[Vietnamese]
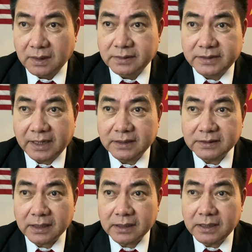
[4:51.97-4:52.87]
Dẫn
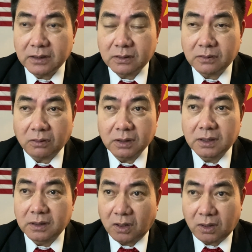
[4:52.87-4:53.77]
dắt đi con
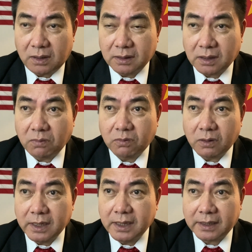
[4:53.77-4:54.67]
đường đó không có
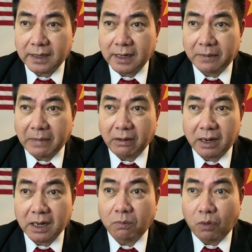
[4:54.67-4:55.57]
nghĩa rằng là bảo
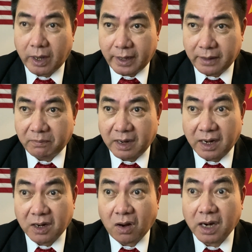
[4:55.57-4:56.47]
là đồng hóa mà
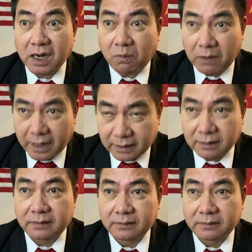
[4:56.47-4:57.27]
là đó là đồng hành